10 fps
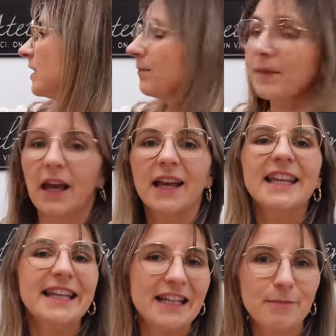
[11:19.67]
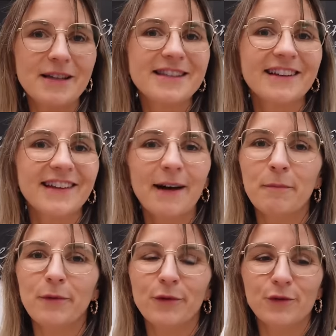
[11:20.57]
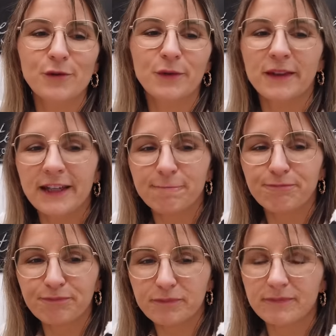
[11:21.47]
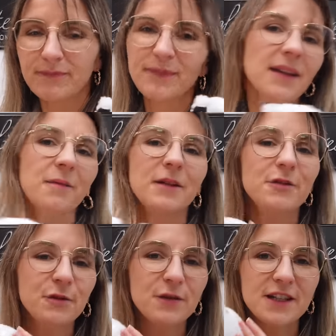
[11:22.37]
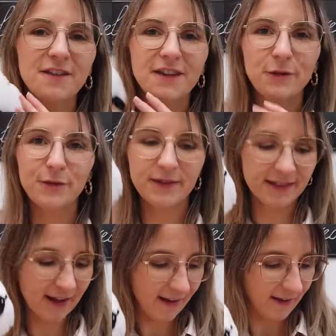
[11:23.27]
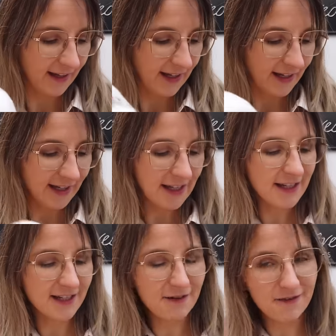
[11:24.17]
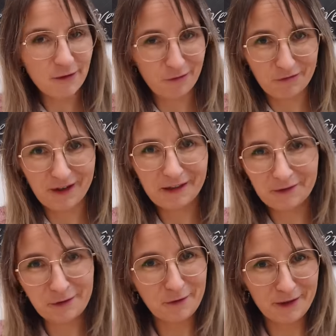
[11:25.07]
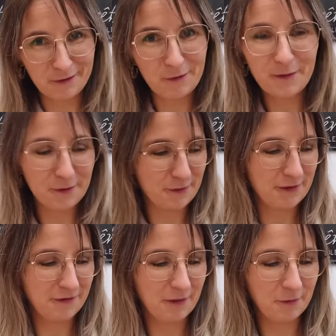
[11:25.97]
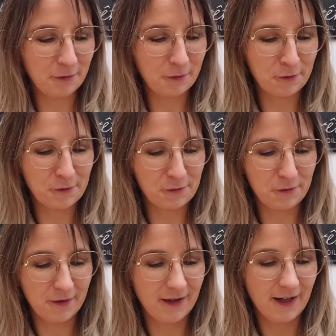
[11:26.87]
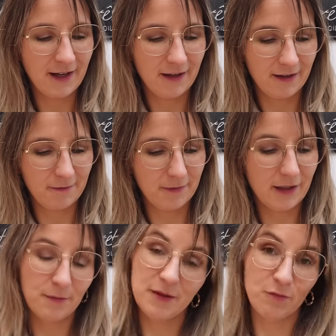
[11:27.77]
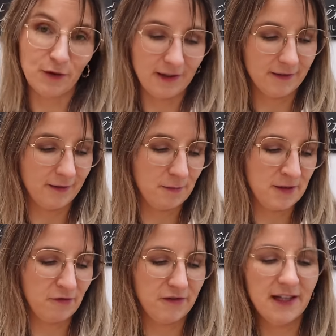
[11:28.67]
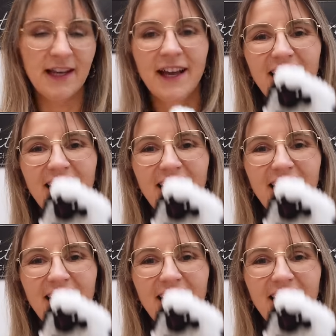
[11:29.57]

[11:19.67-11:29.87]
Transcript: dit il allait se passer un drame pendant que je tournais. Mais du coup, j'avais eu ça et j'avais eu... Attends sur les yeux parce que c'est vraiment trop chou. Il y a des petits poils, hein, des petits fils.